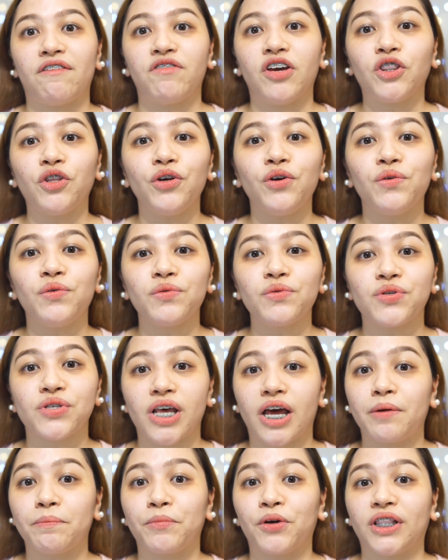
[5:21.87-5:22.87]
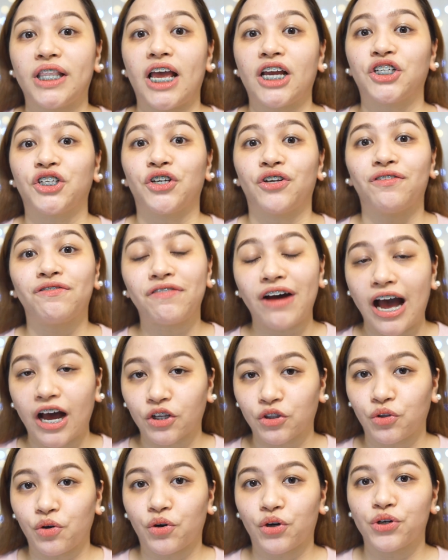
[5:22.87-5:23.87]
Ito yung sun protection
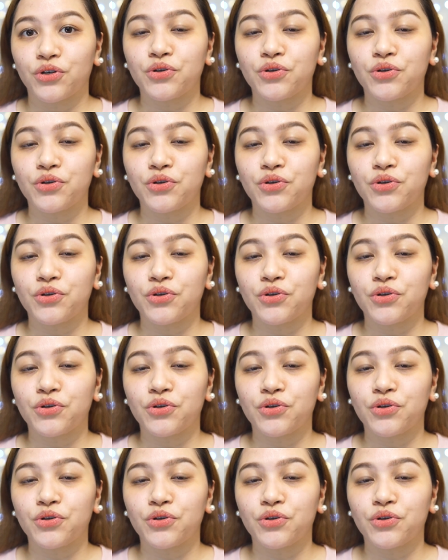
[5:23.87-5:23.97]
factor.